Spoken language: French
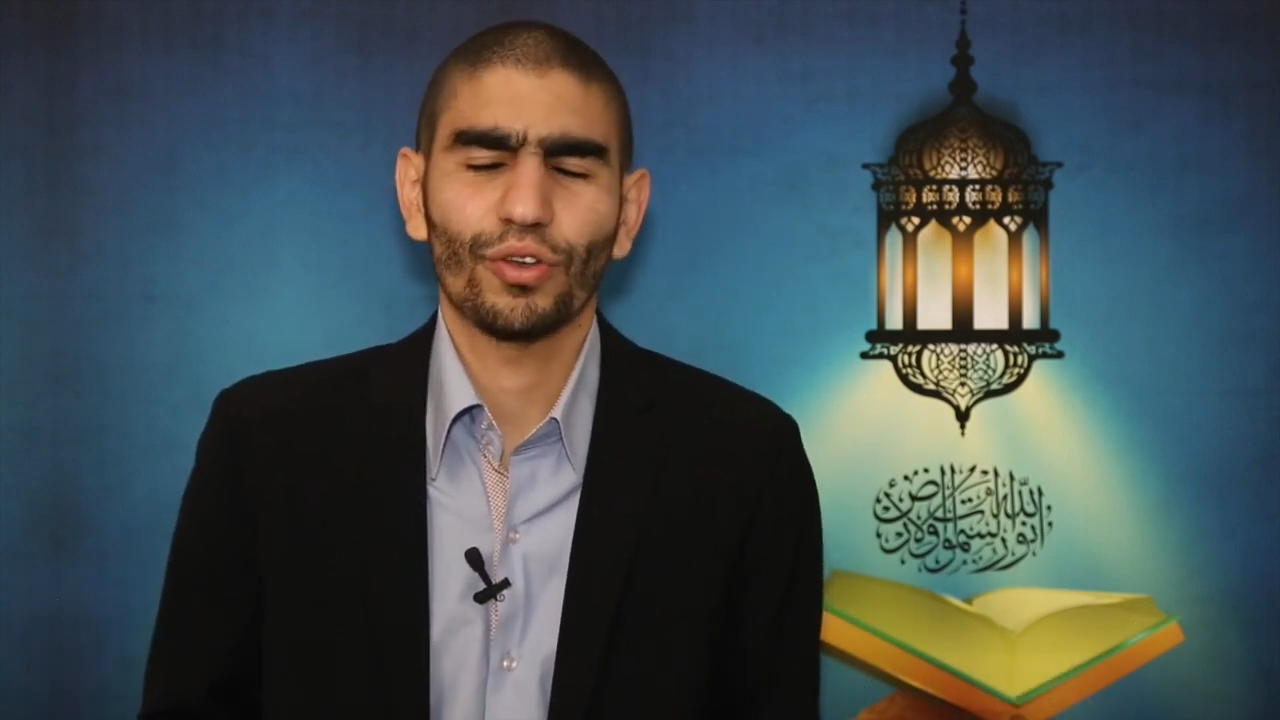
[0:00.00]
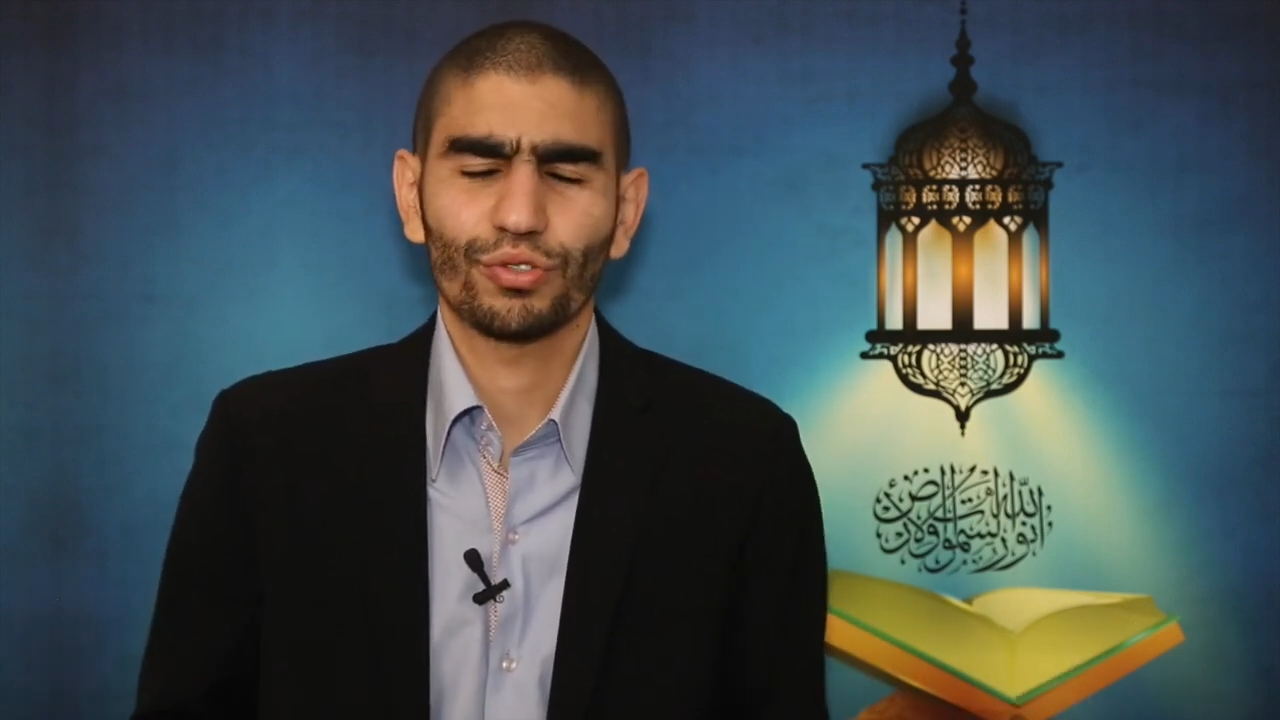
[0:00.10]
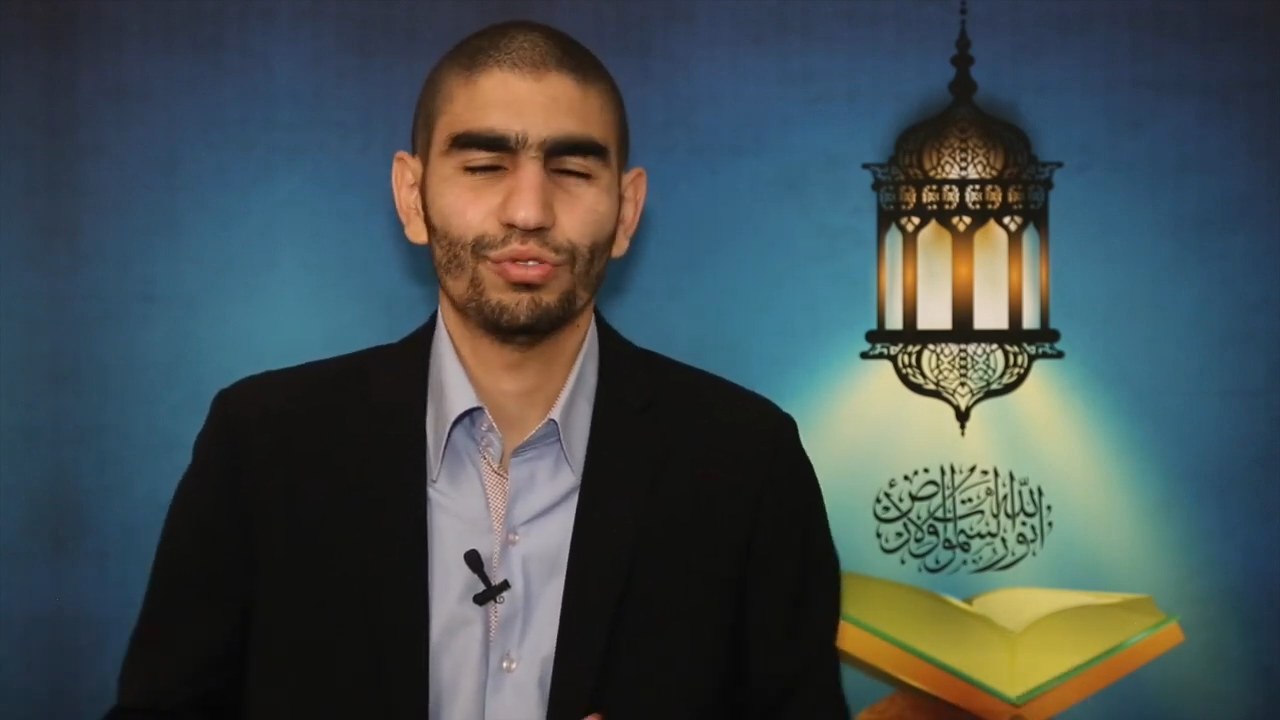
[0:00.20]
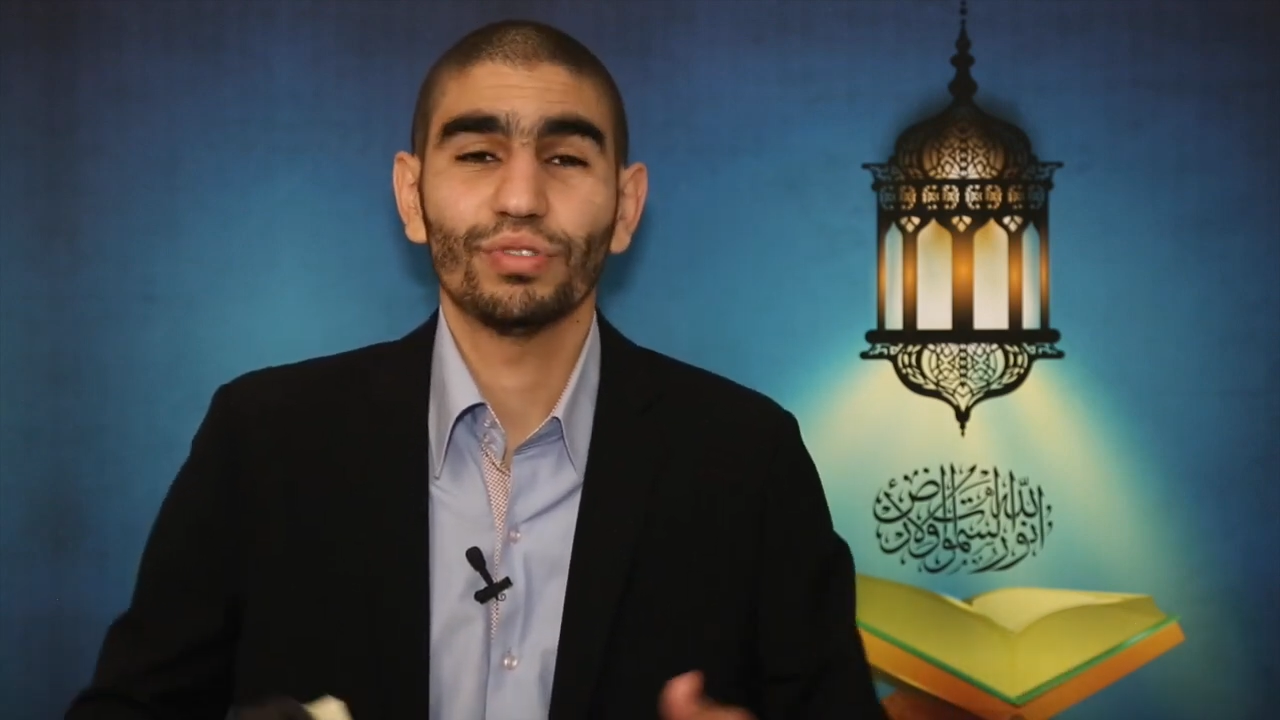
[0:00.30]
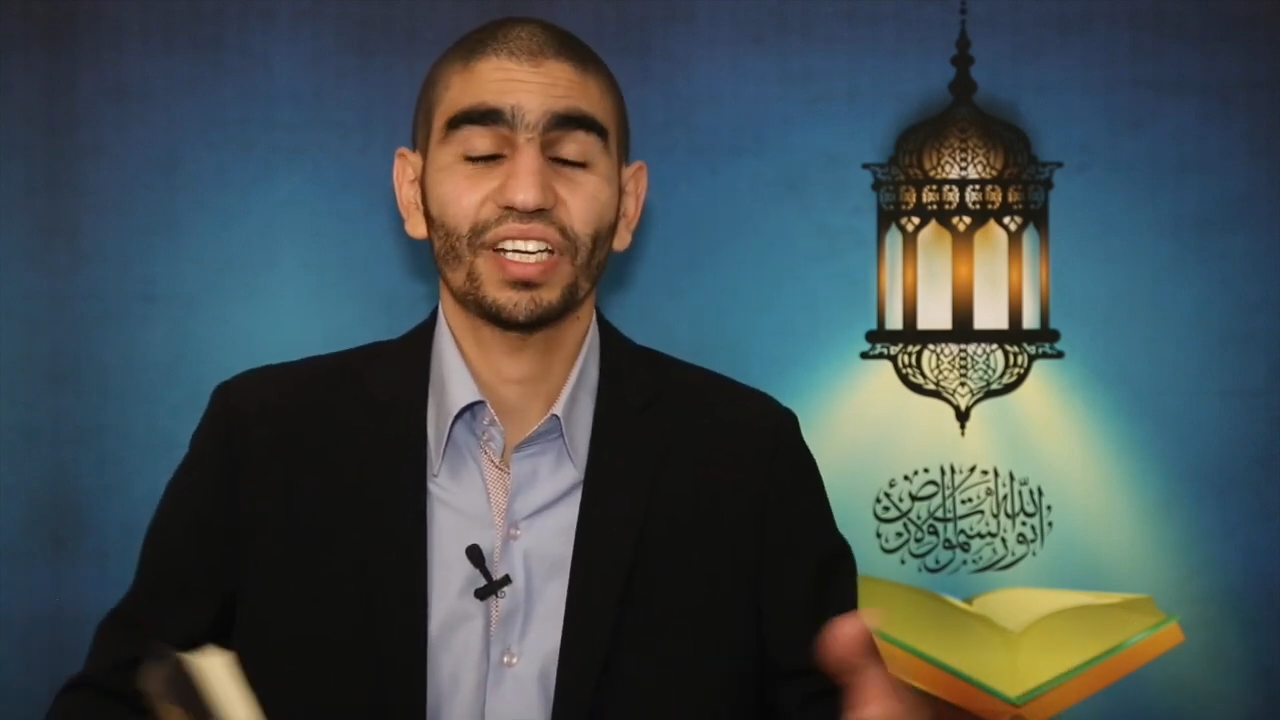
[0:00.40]

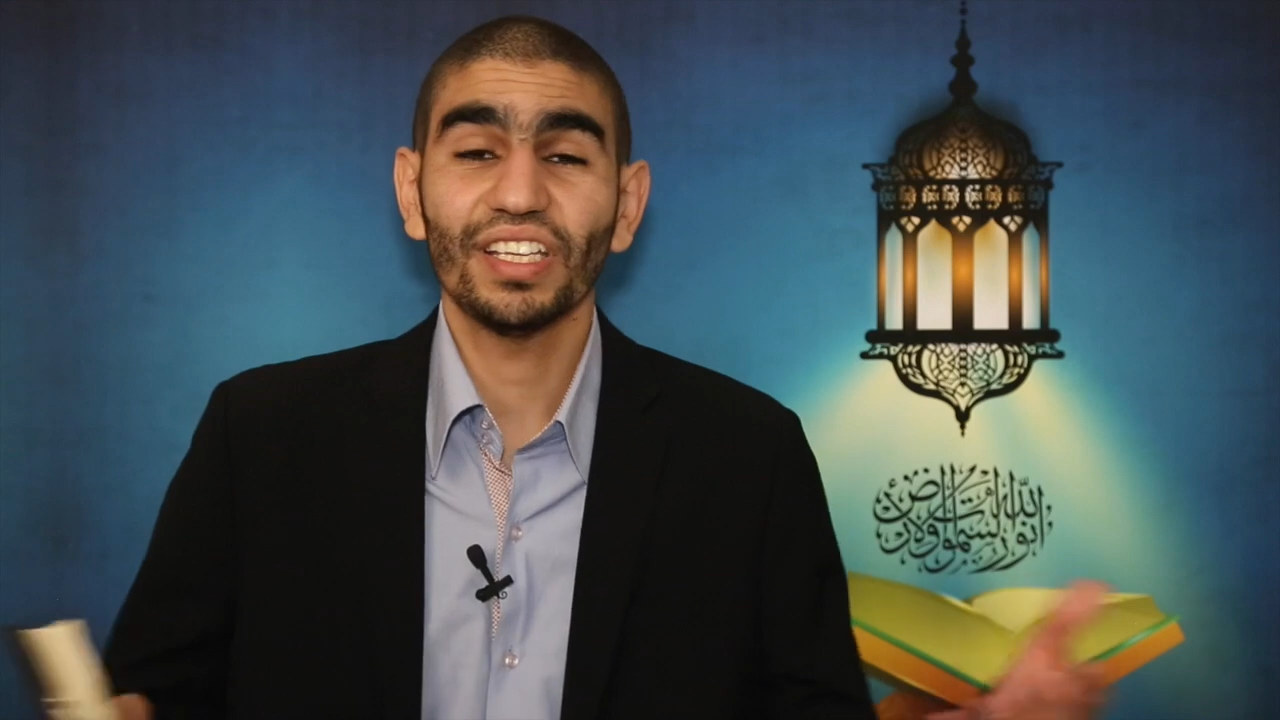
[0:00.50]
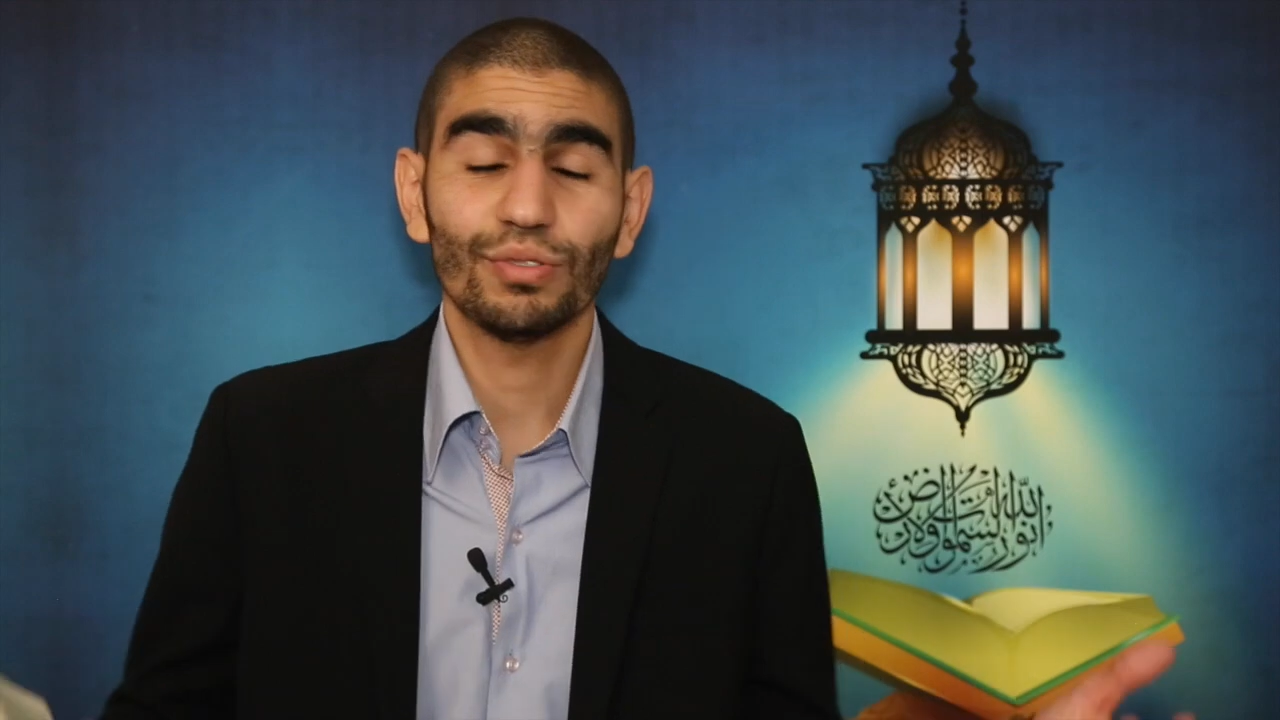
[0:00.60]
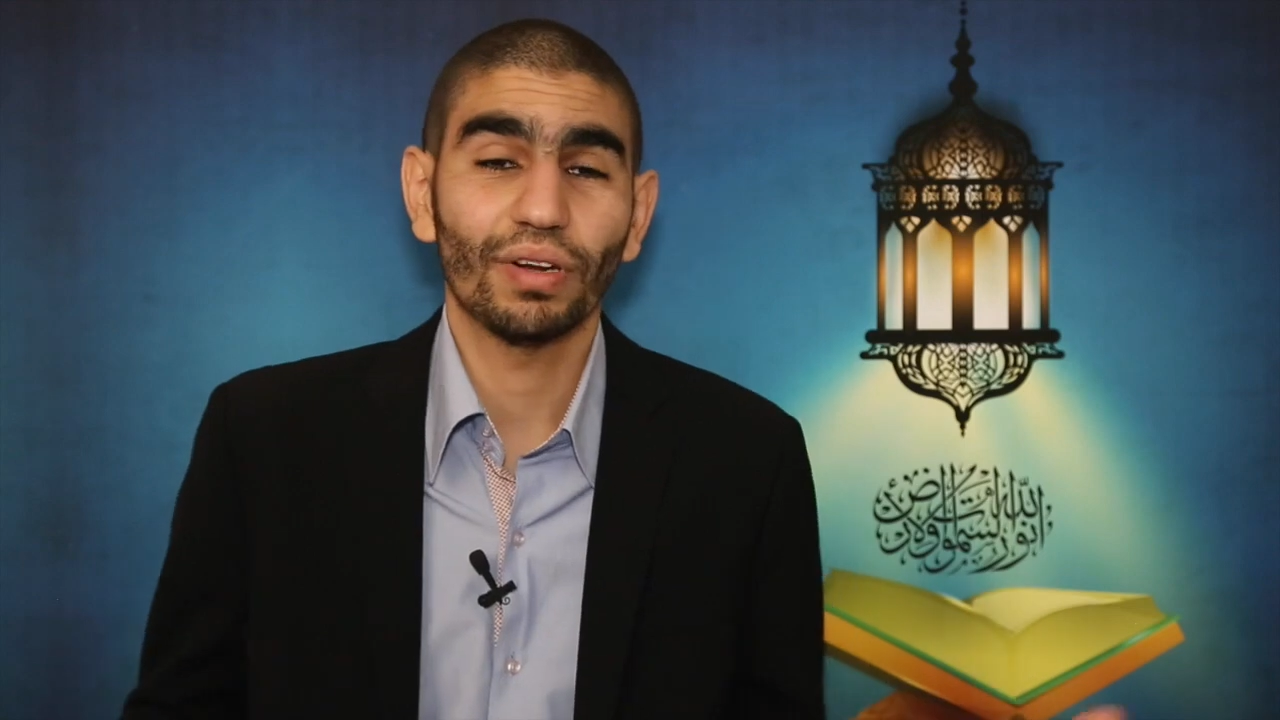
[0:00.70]
lorsque tu cries